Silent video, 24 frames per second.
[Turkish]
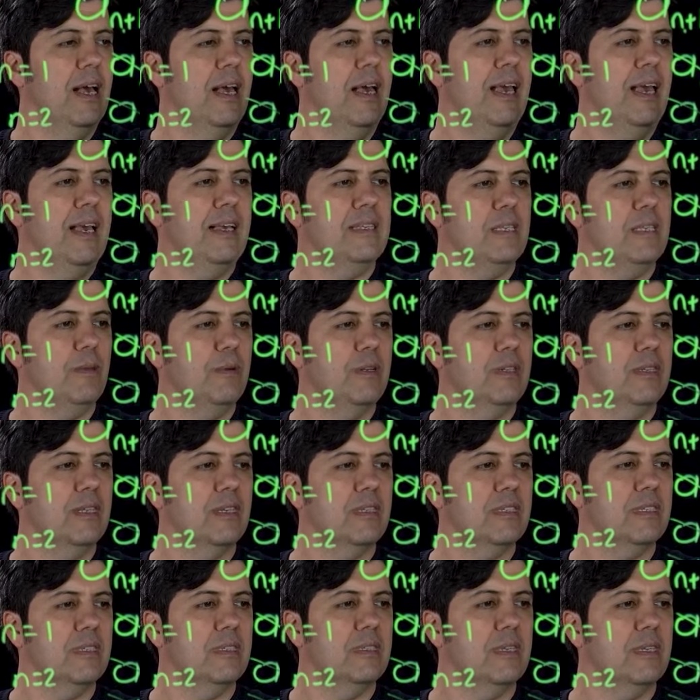Eksi 1'i
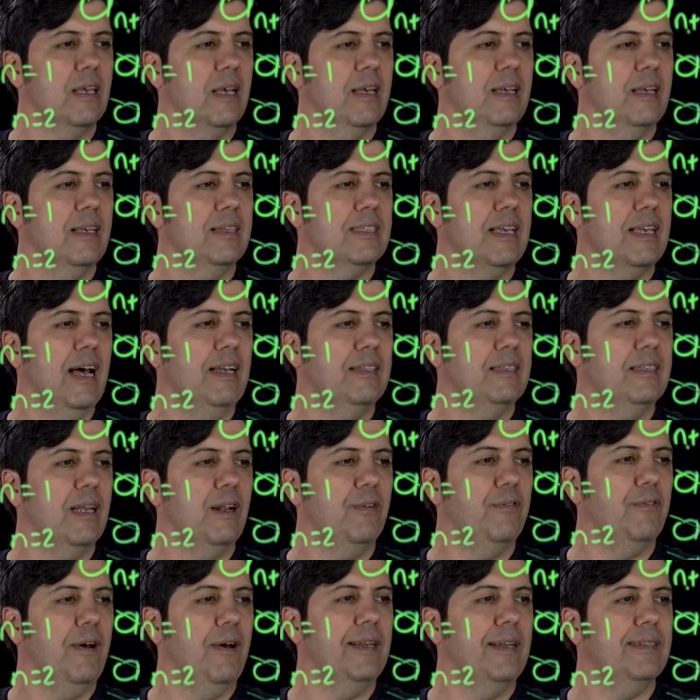de e, sağ
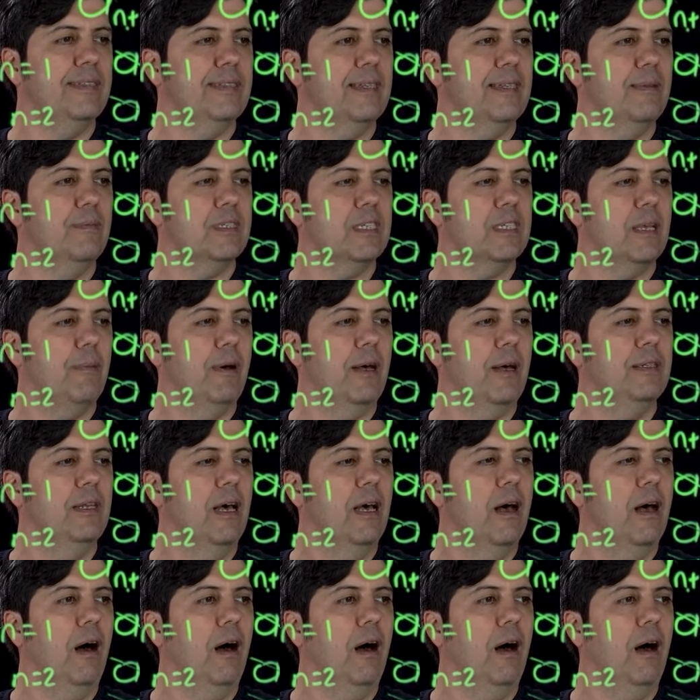tarafa attığımız zaman